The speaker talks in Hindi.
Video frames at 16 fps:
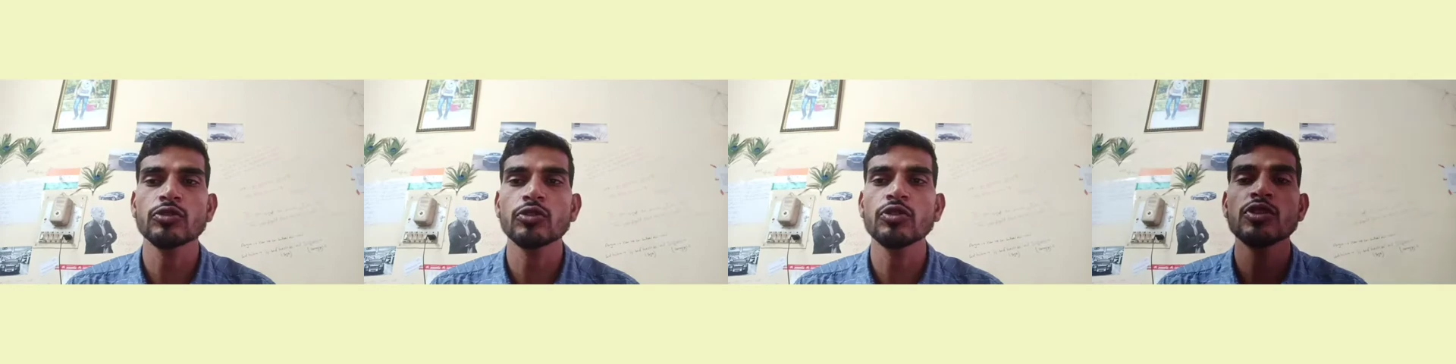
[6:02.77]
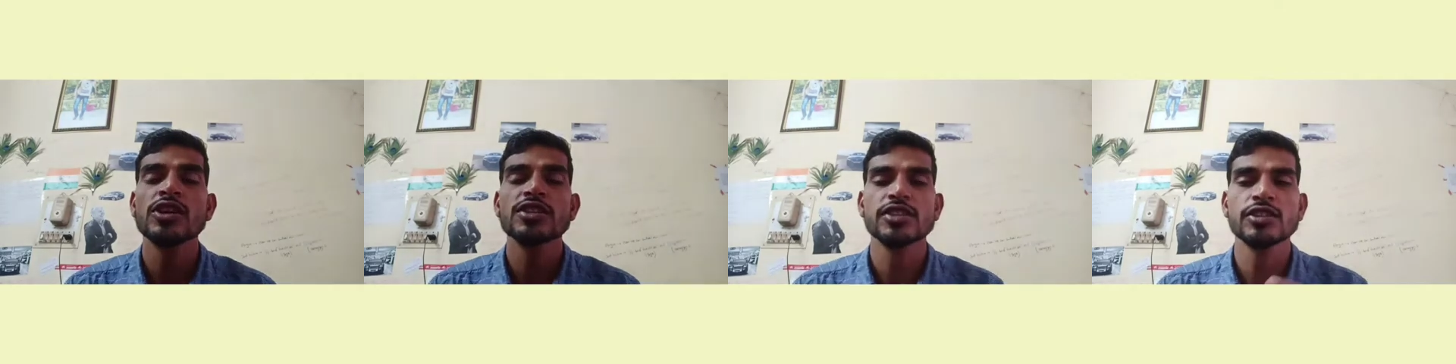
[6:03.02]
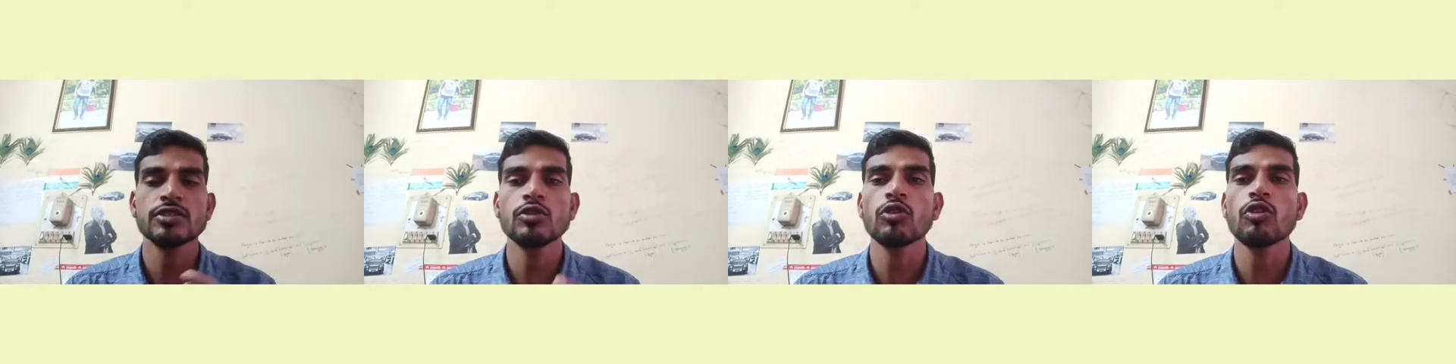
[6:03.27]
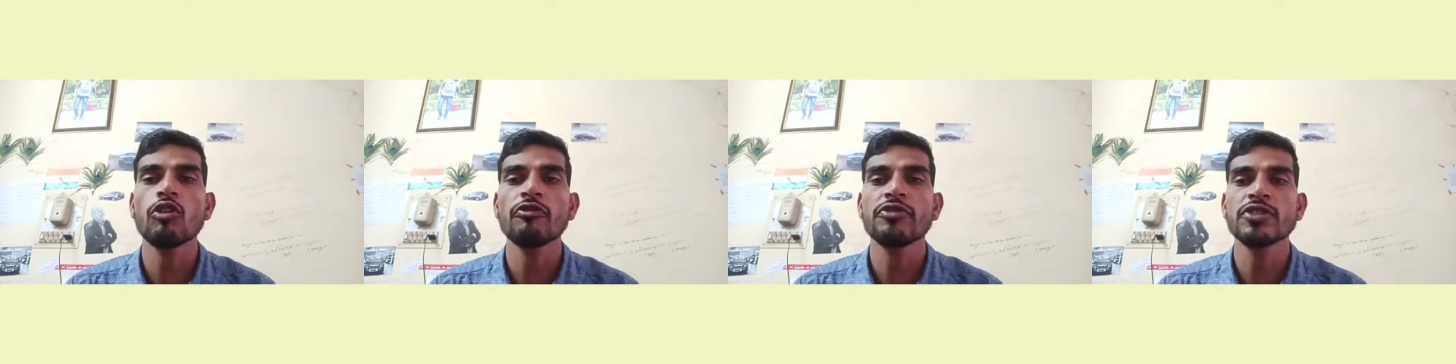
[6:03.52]
हो सी
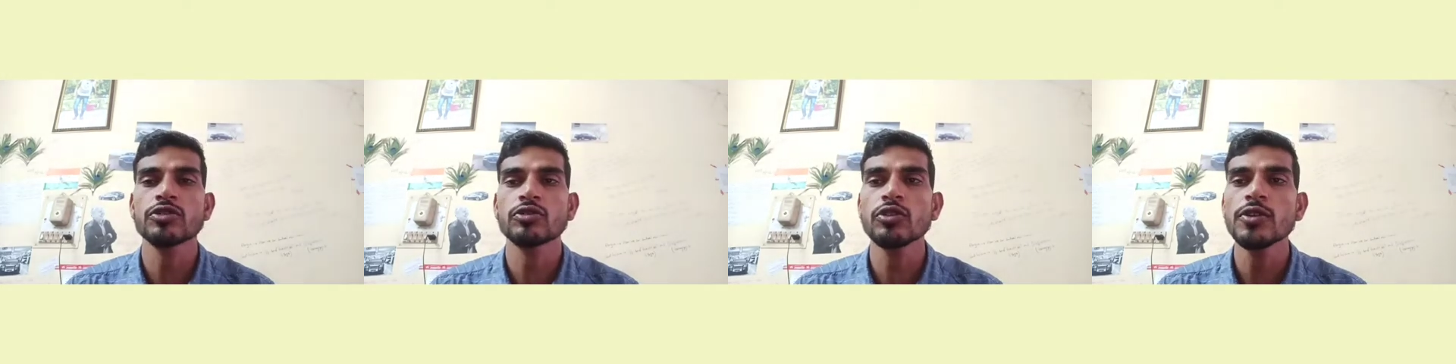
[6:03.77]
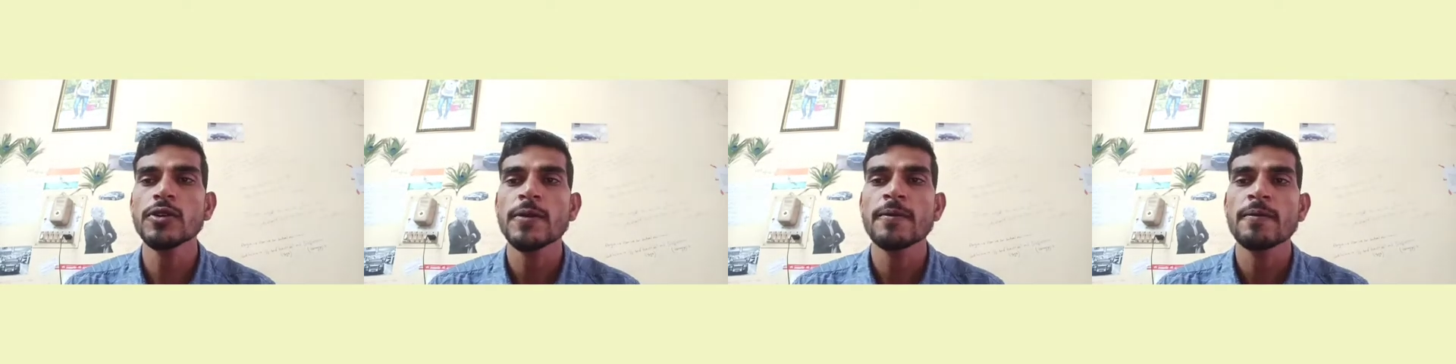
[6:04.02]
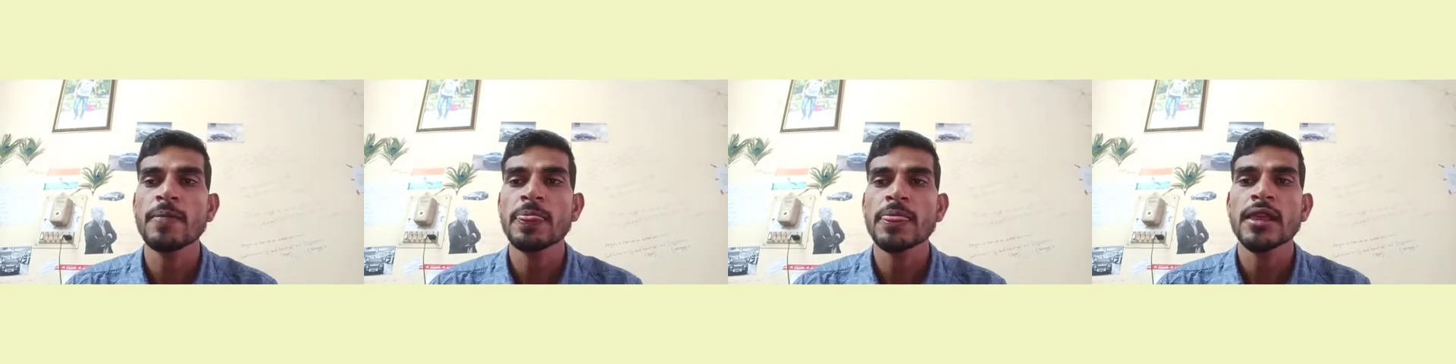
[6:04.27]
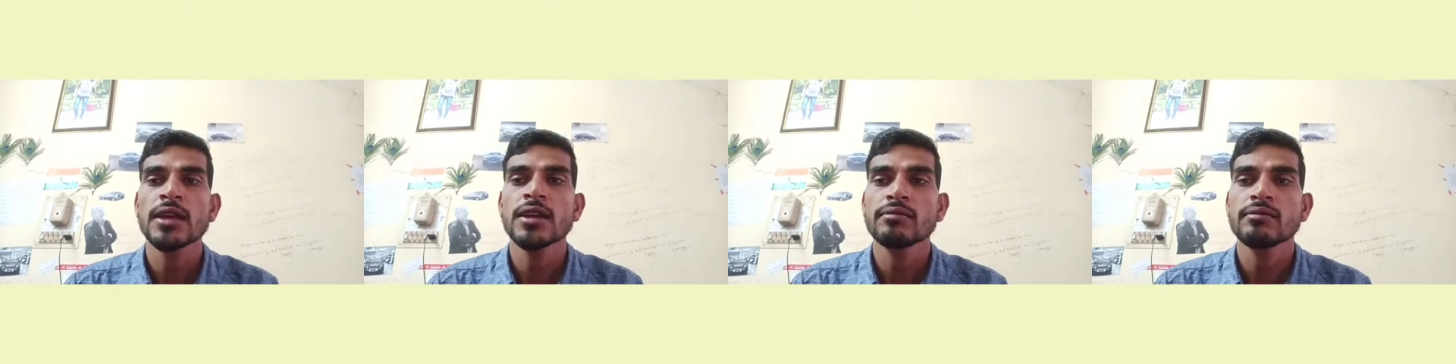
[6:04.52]
e का ऑफिस हो
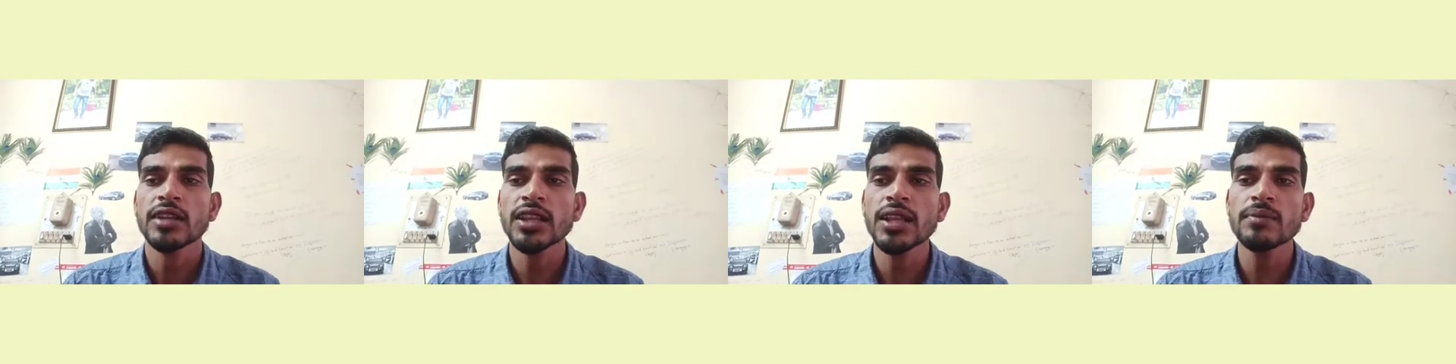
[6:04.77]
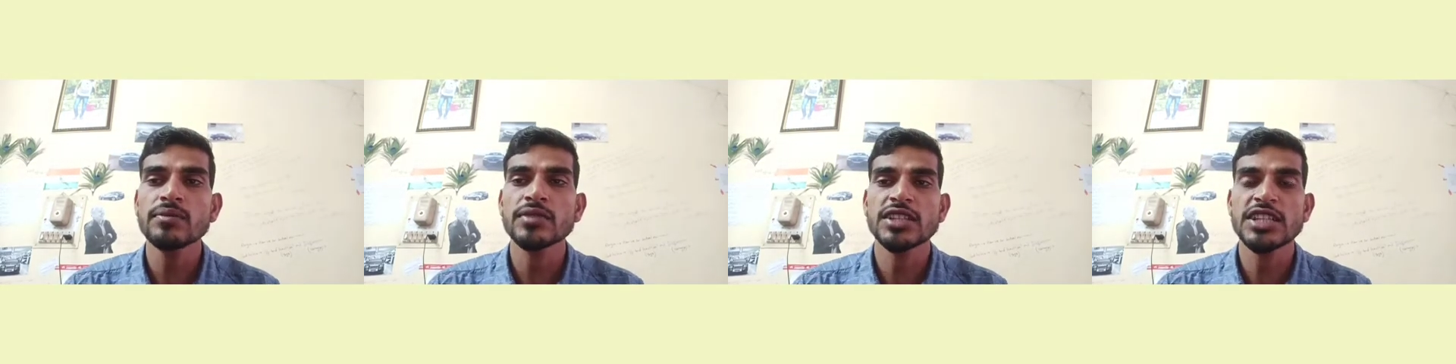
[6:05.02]
मतलब